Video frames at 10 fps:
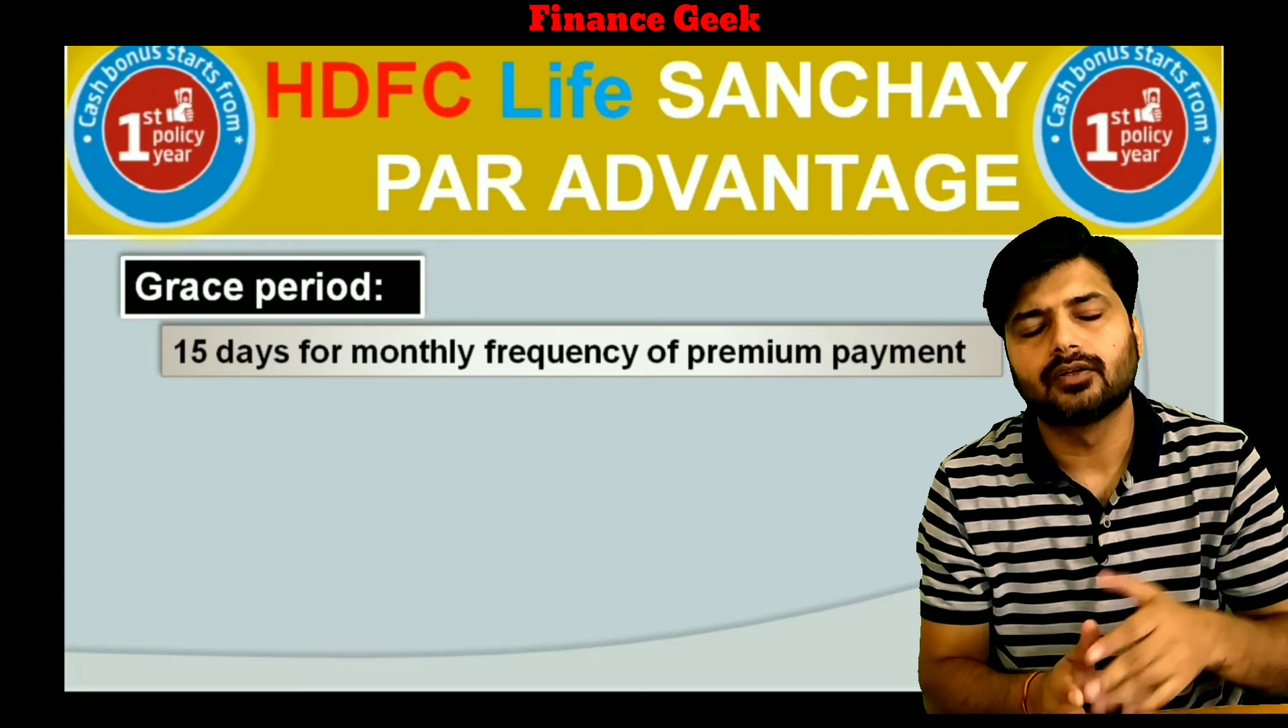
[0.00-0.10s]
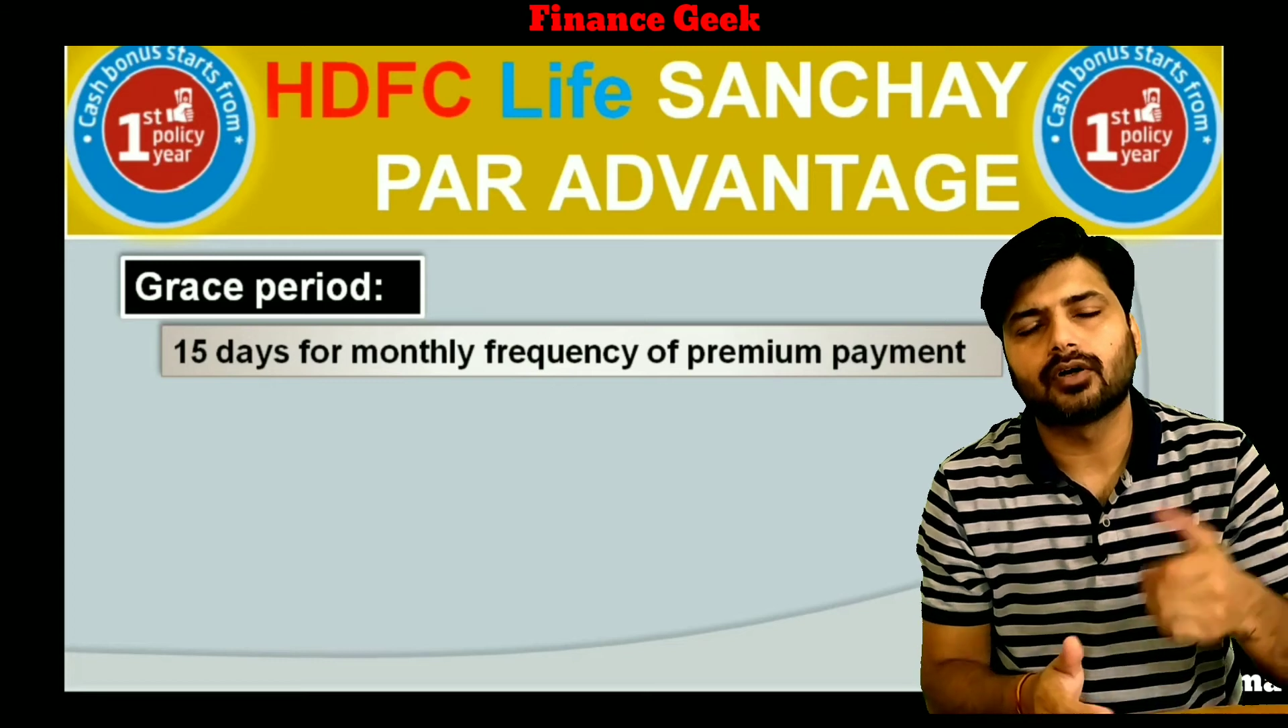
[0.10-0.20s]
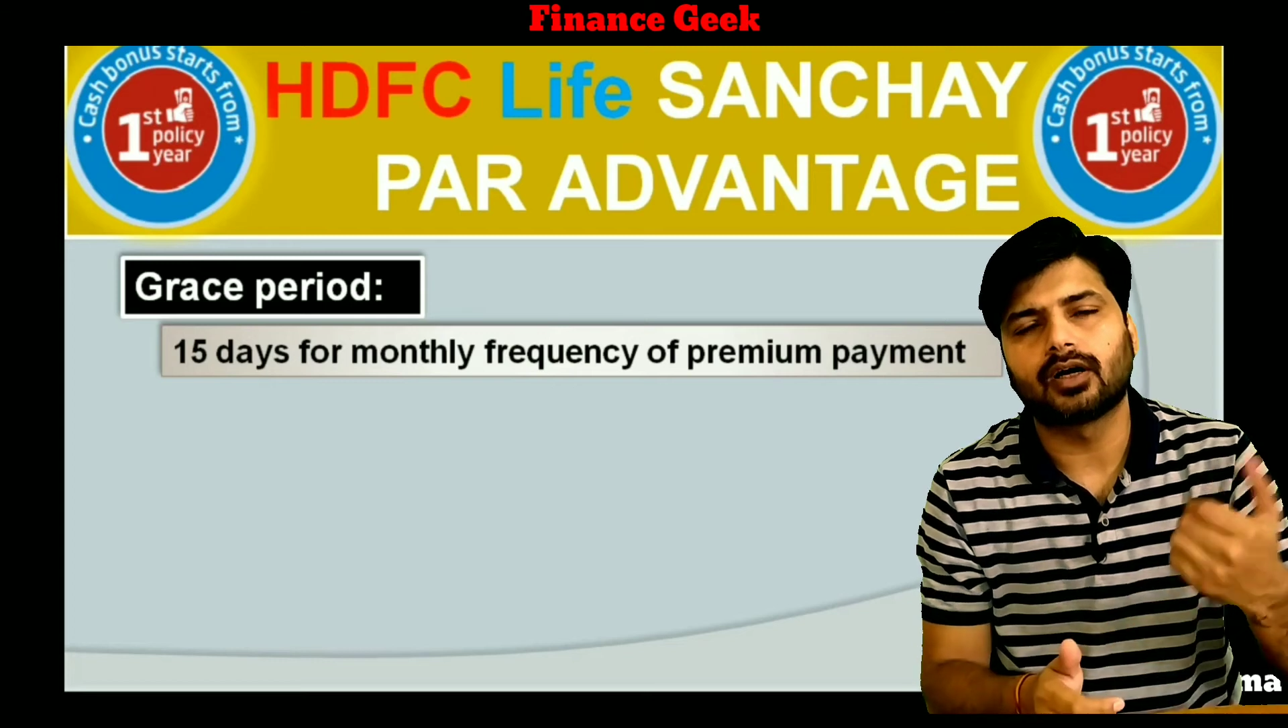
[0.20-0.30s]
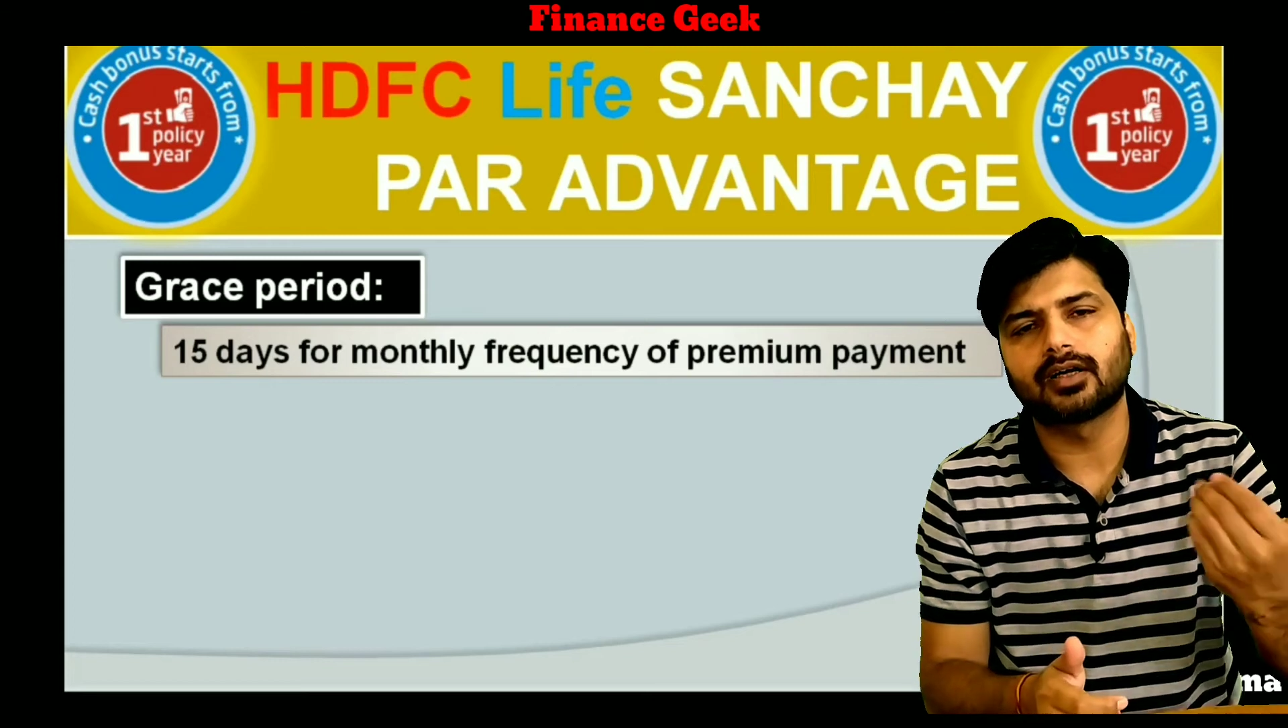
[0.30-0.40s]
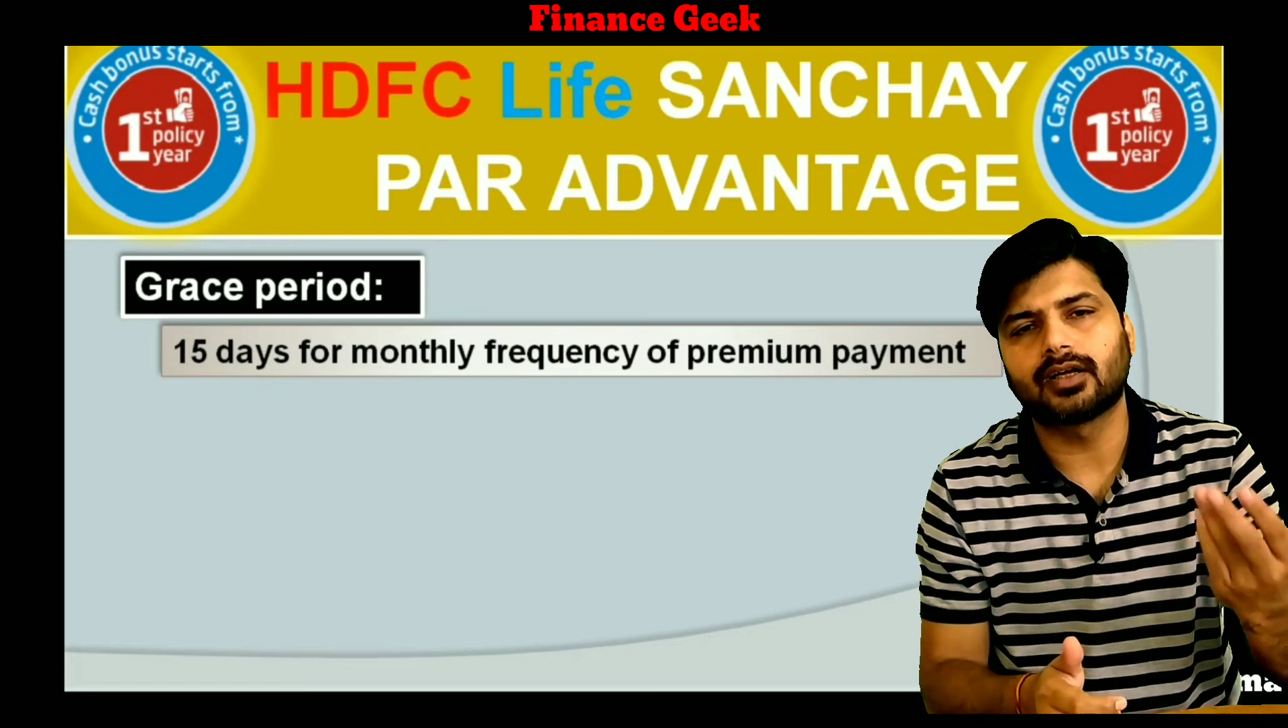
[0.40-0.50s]
तो
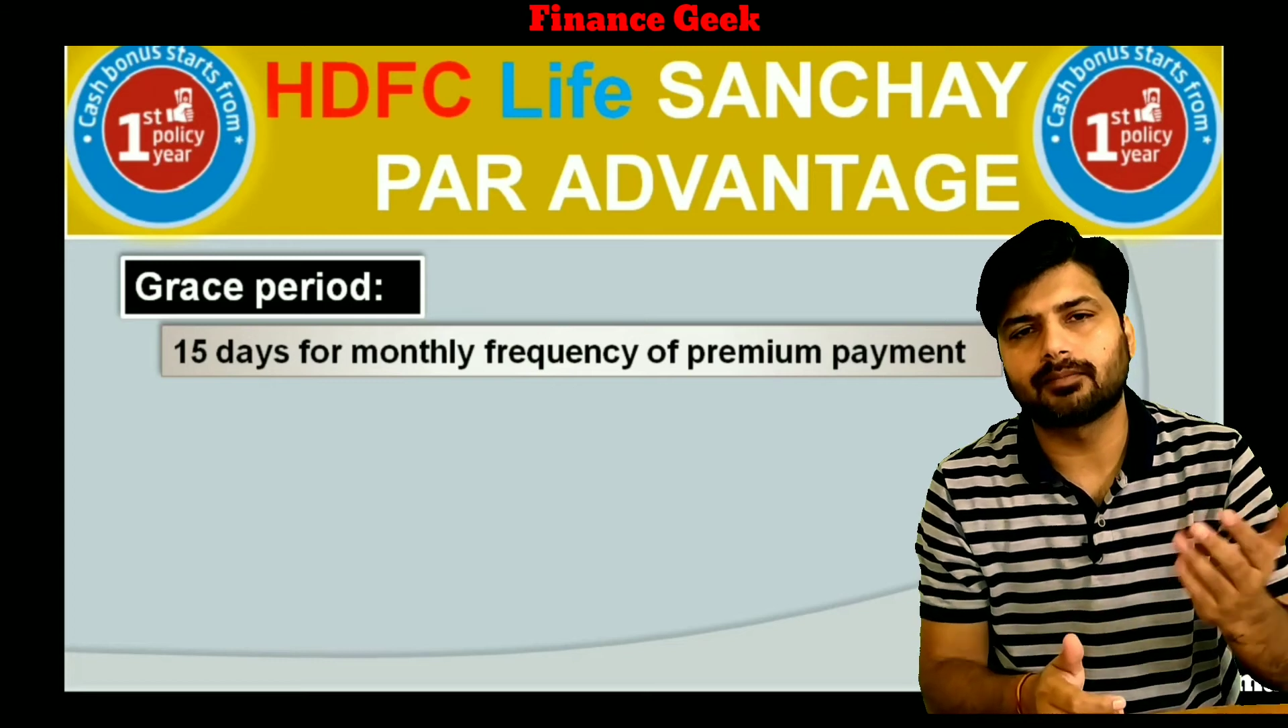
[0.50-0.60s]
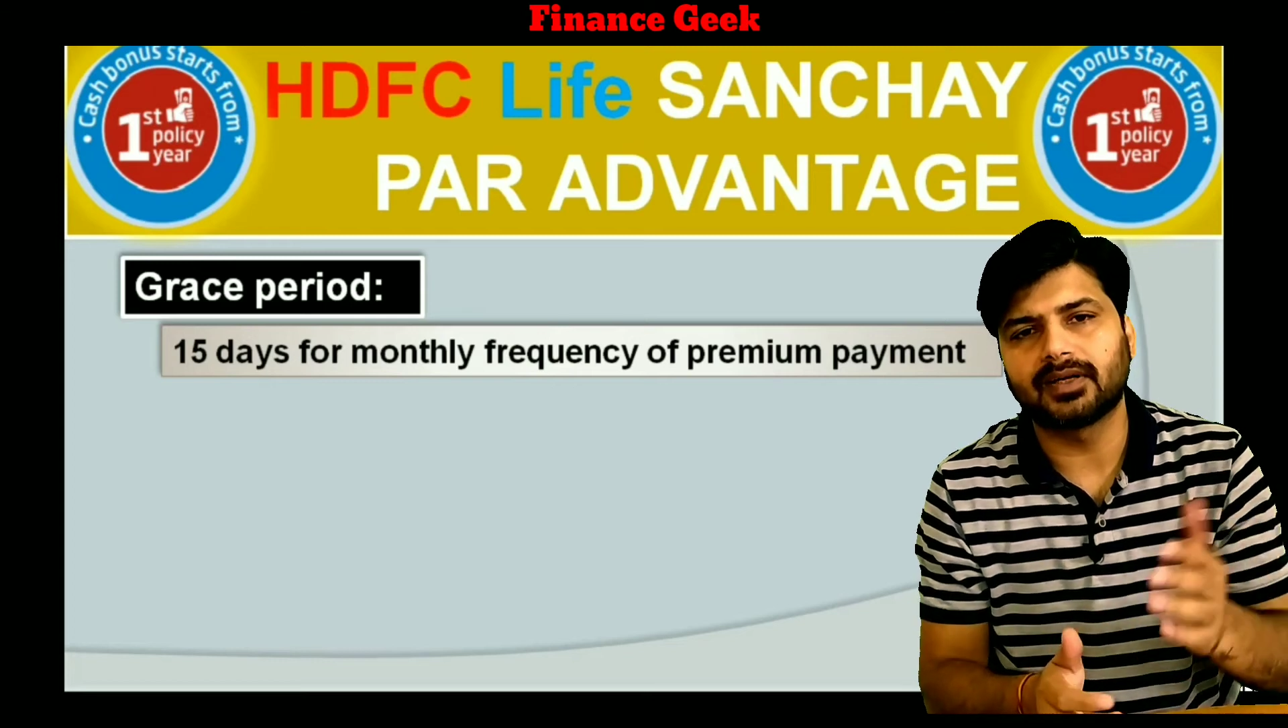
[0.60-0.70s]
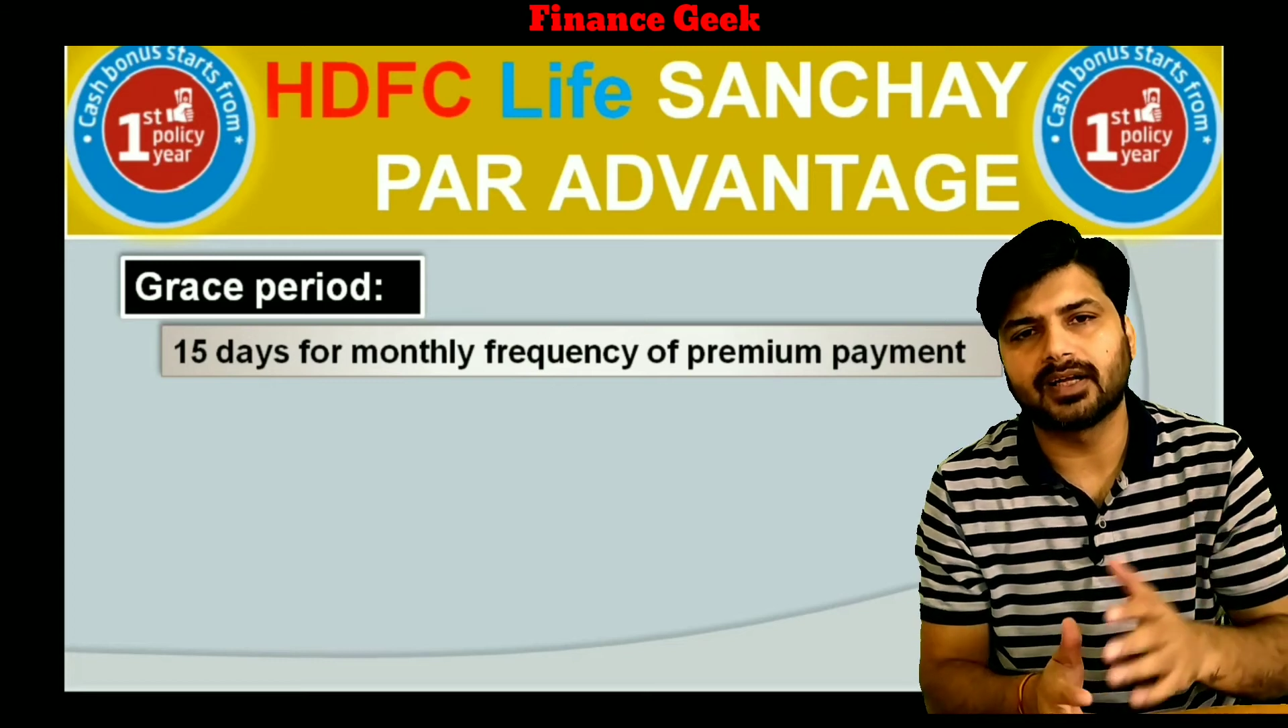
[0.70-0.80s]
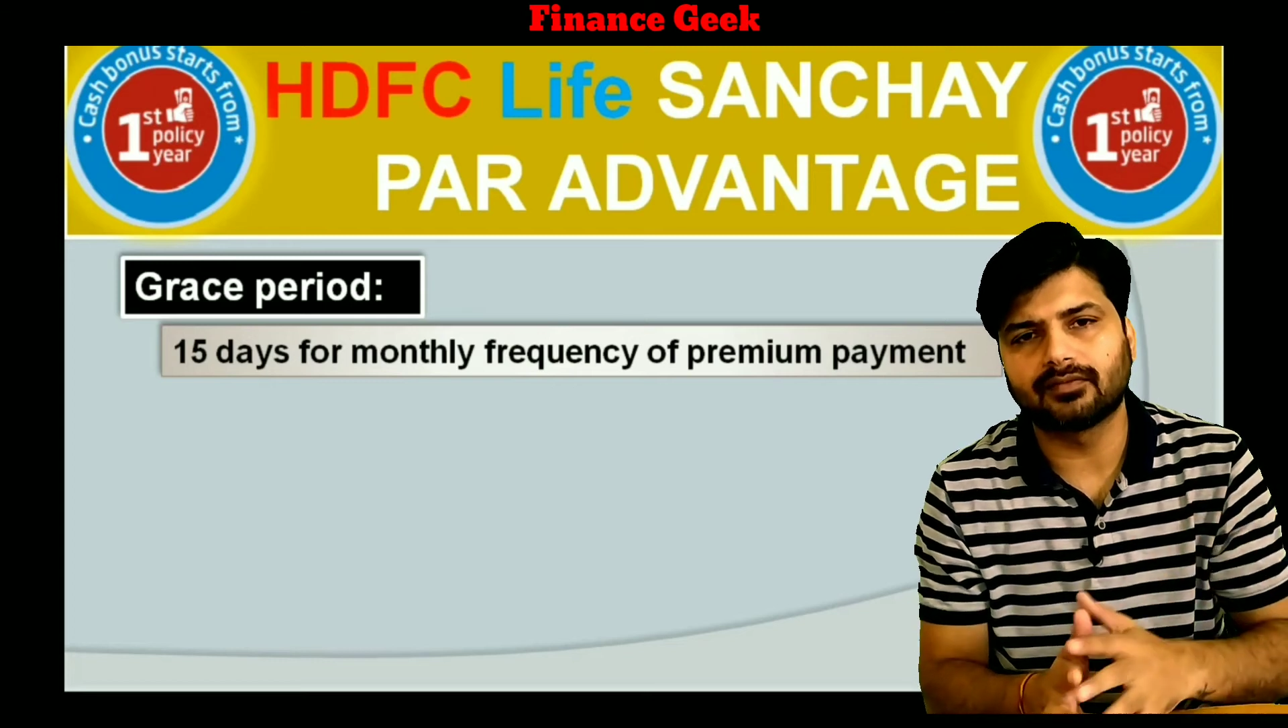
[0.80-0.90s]
अगर आपने